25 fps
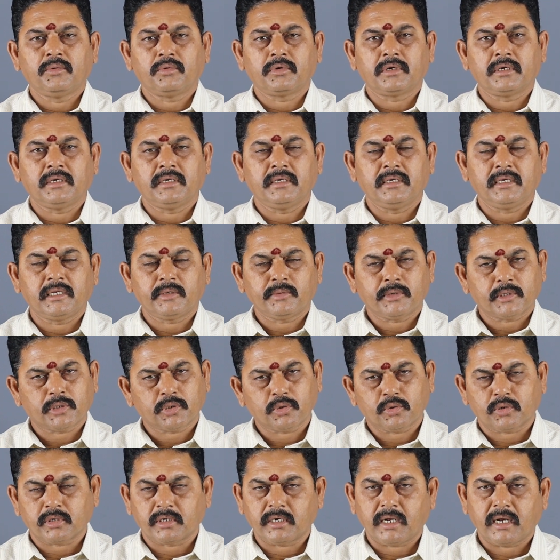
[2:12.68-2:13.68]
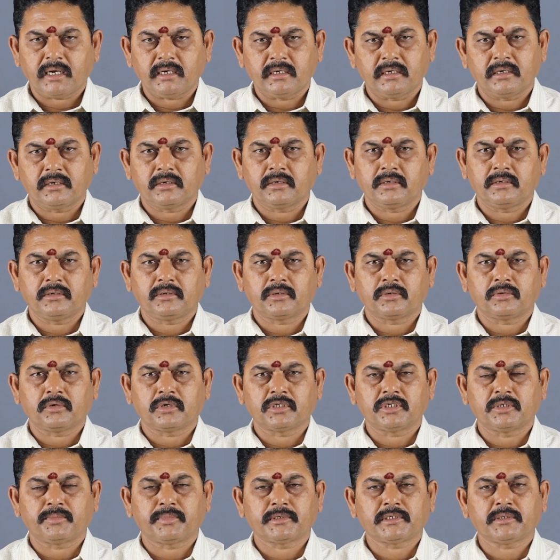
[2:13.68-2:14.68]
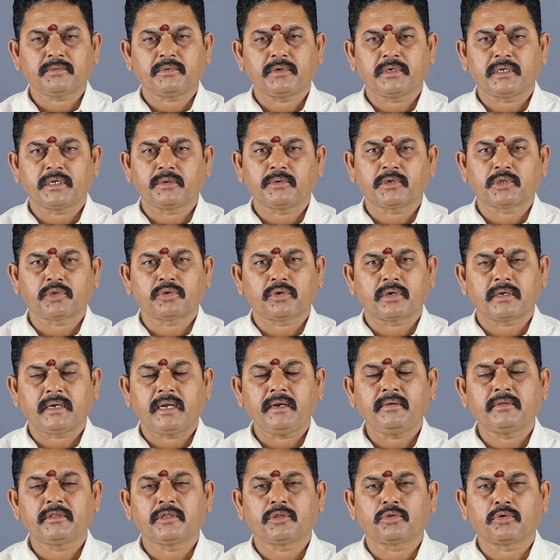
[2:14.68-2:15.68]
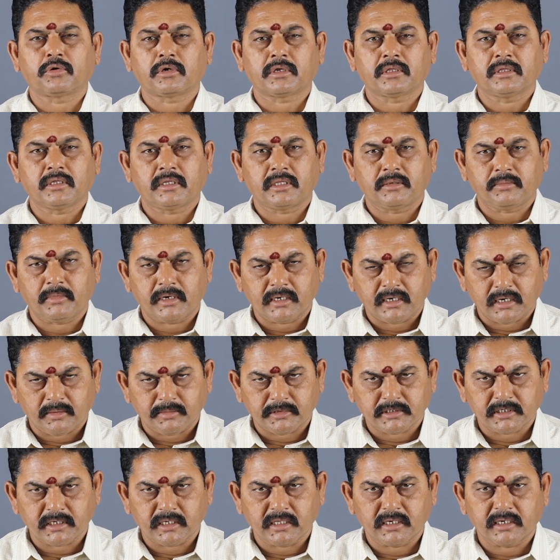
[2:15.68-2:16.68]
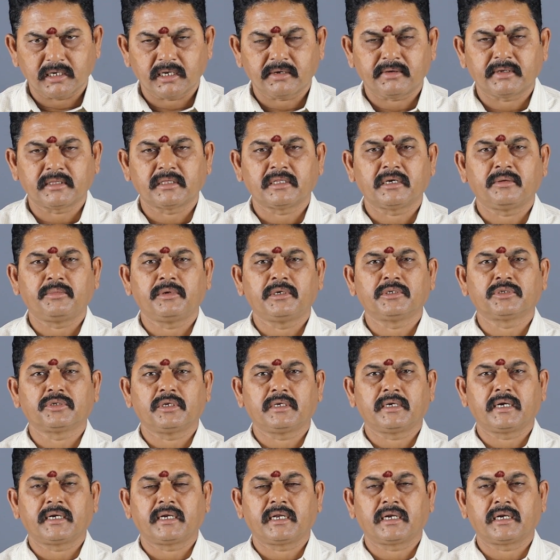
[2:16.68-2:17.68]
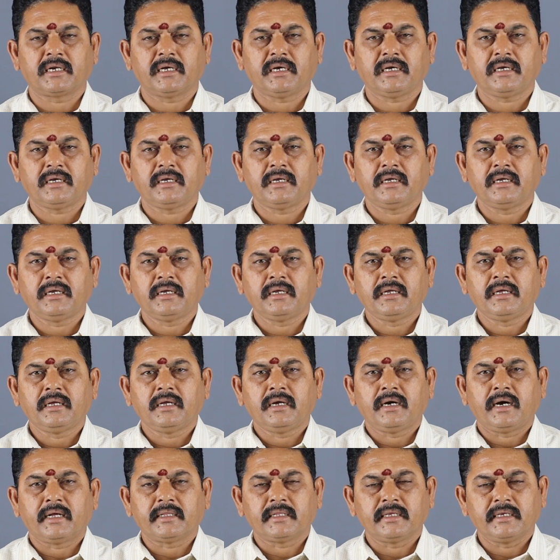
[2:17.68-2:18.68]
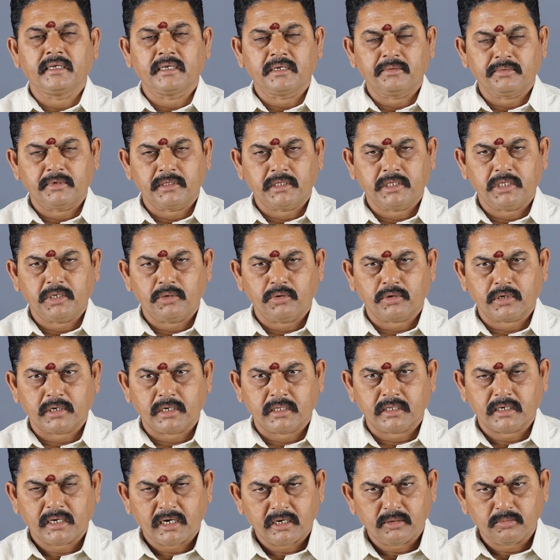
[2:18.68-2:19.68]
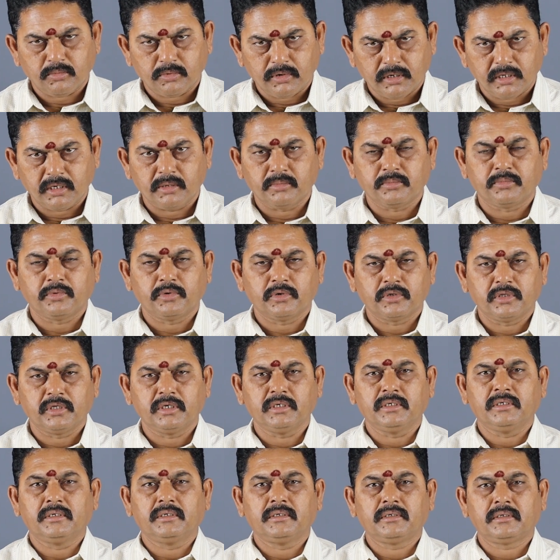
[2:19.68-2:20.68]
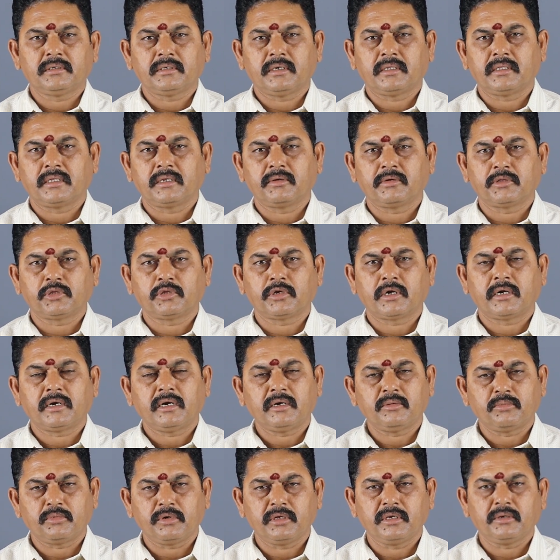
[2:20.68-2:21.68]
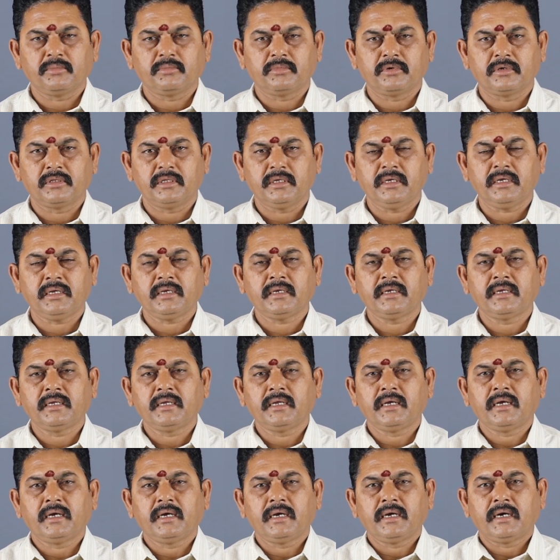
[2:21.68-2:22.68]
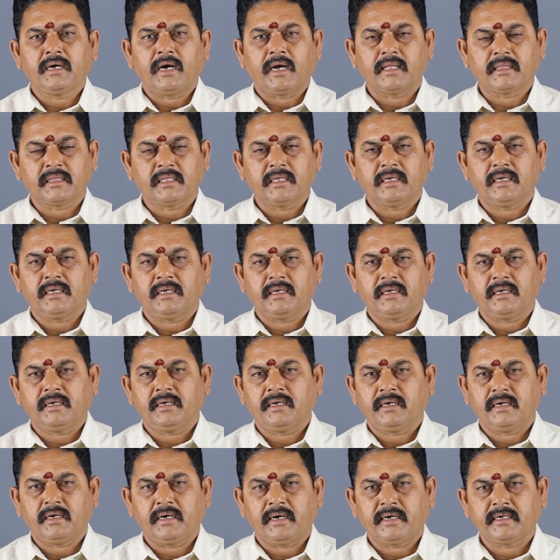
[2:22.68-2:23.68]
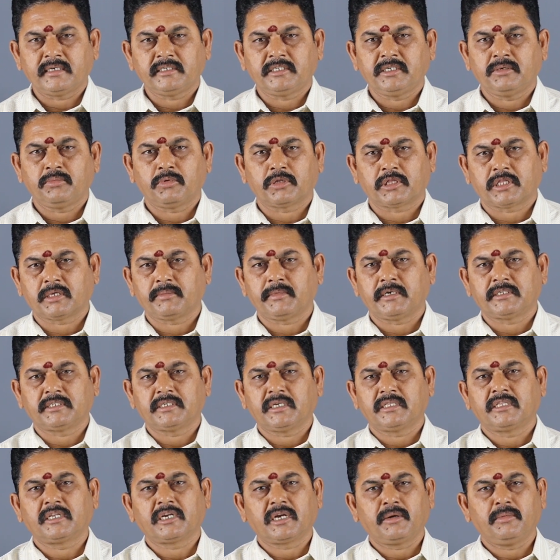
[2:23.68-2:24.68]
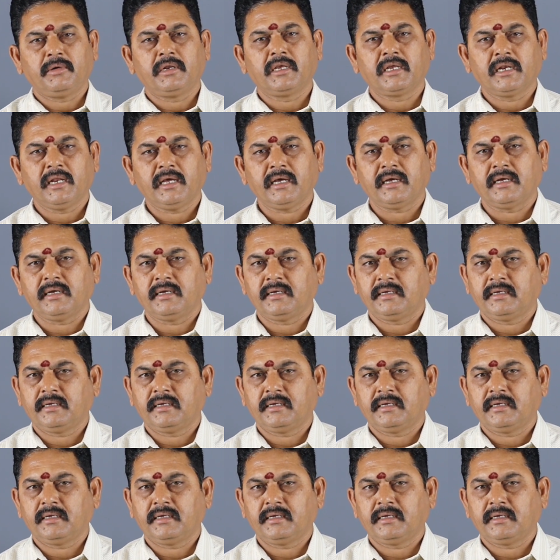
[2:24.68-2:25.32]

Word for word: ஒரு இருபத்தோரு நாள் ஒரு குறைஞ்சபட்சம் ஒரு இருபத்தோரு நாள் வந்து தொடர்ந்து அந்த மாதிரி நம்ம செய்துக்கிட்டே வந்தோம் அப்படின்னு சொல்லி கேட்டிங்கன்னா அந்த இருபத்தி ஓராவது நாள் முடியும் போது அந்த இருபத்தோரா நாள் முடியும் போது அந்த அரிசி மொத்தமாக சேர்ந்துருக்கும் இல்லைங்களா